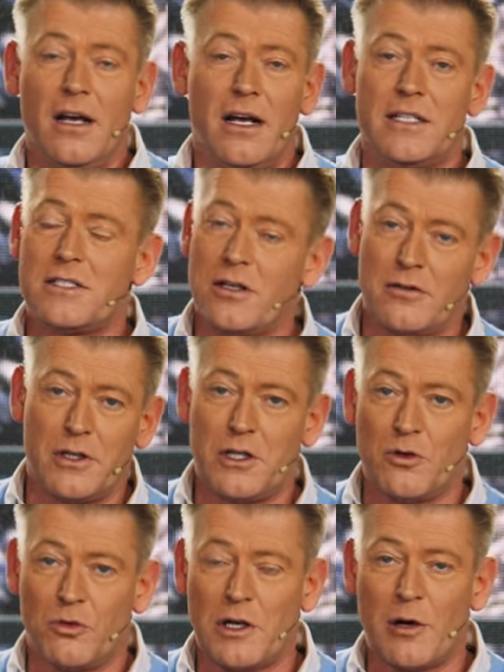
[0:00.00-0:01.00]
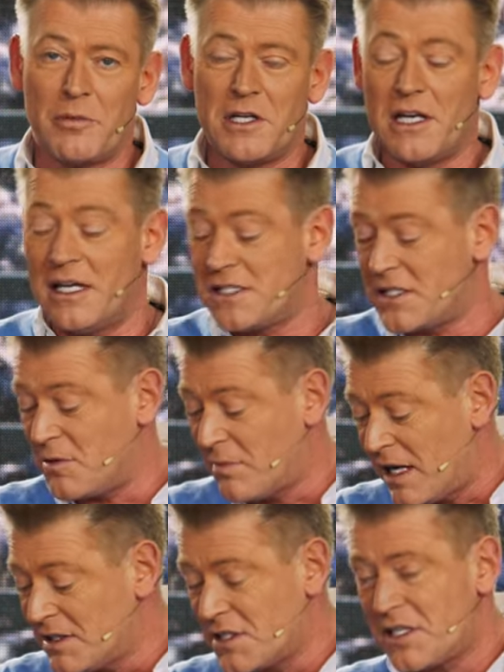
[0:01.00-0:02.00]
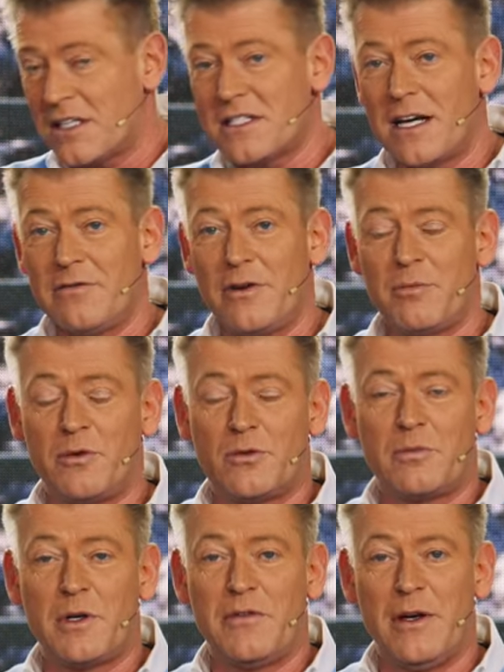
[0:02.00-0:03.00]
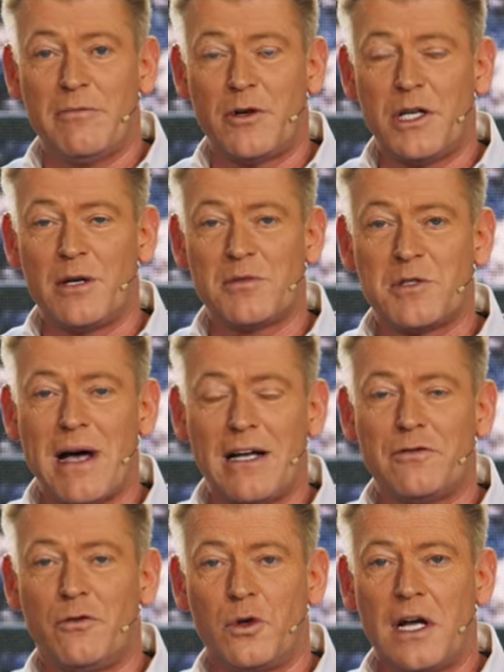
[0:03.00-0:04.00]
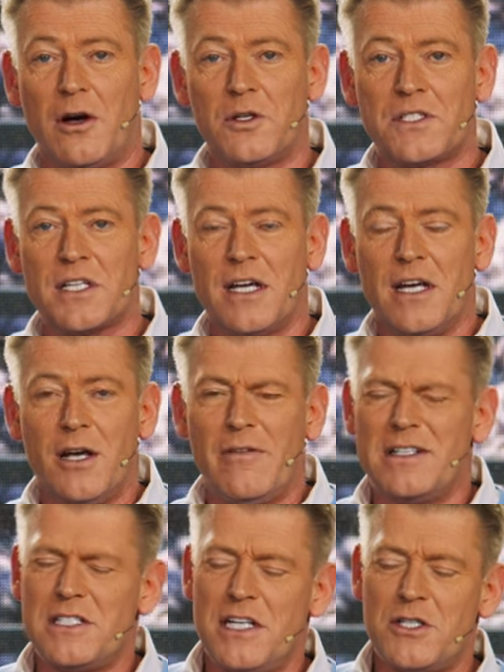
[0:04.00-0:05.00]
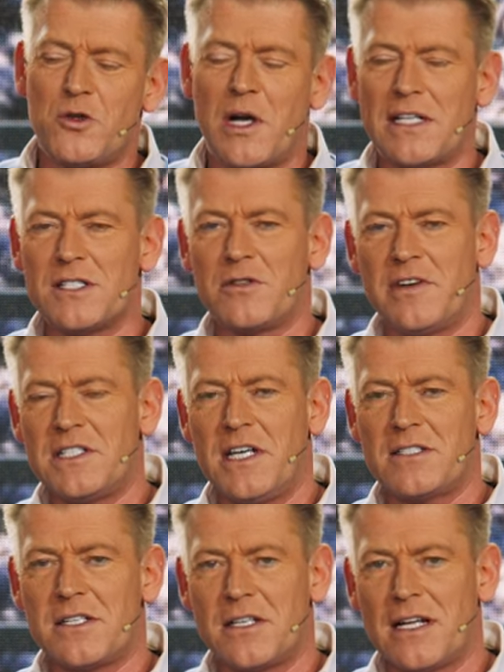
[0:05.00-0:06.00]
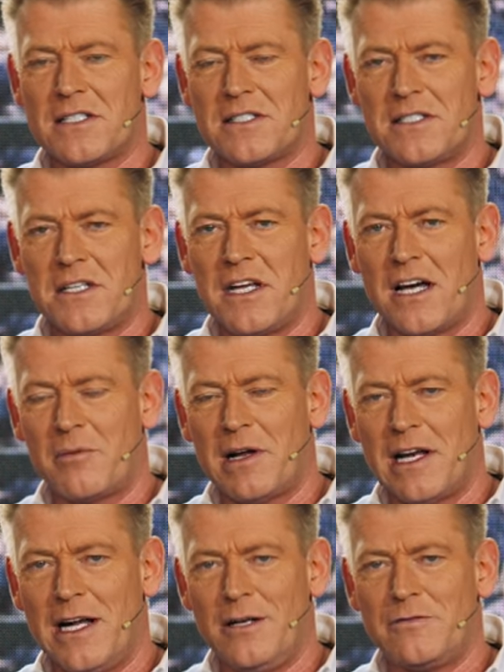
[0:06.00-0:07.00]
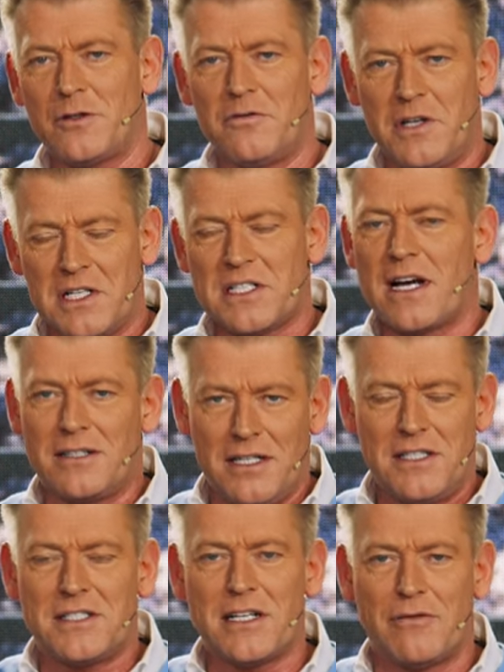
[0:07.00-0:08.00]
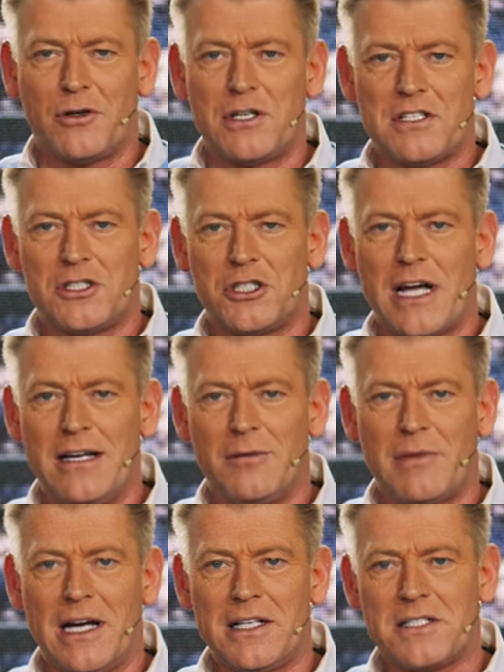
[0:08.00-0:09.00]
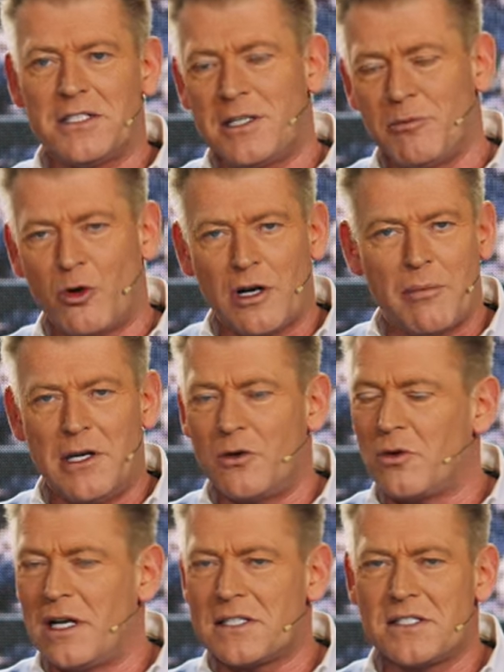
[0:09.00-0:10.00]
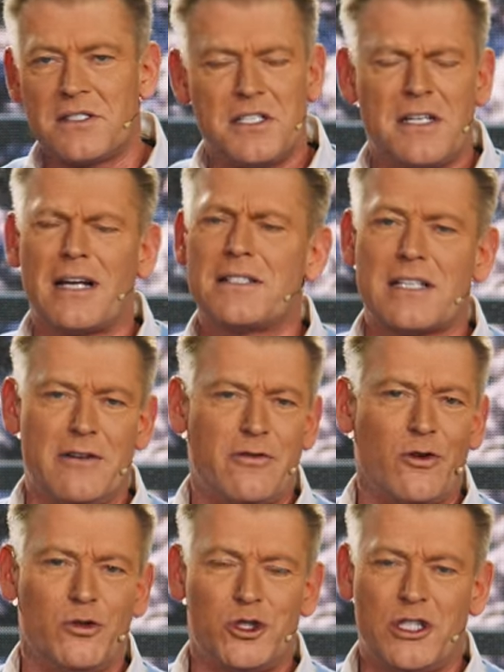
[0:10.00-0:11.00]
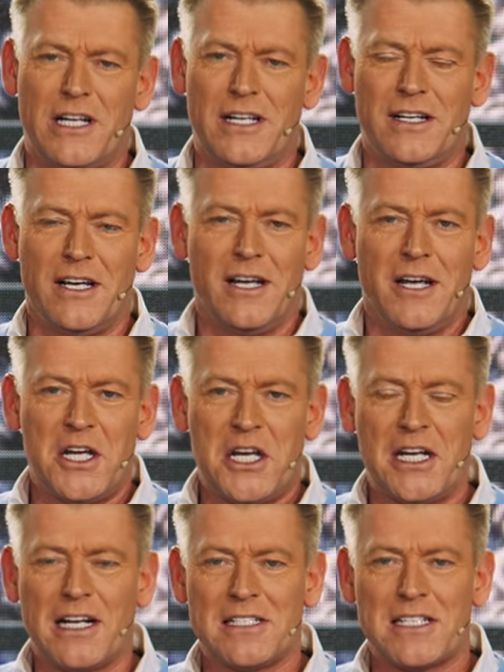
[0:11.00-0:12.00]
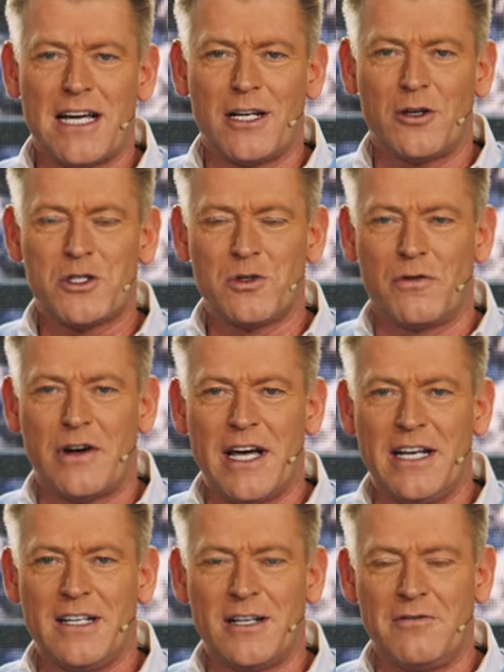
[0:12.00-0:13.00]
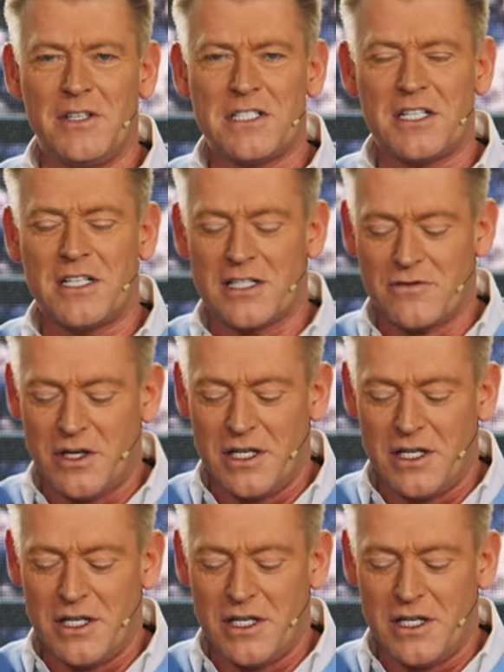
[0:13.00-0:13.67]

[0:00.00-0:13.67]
Ja. Ist dann wirklich unglaublich lästig. Machen Sie es ganz einfach und bequem von Ihrem Smartphone aus. Wenn Sie nicht so ganz so versiert sind, lassen Sie sich gerne mal helfen. Und wie gesagt, nichts davon ist in Stein gemeißelt. Die Programmierung lassen sich ganz einfach und schnell jederzeit auch so verändern, wie sich das für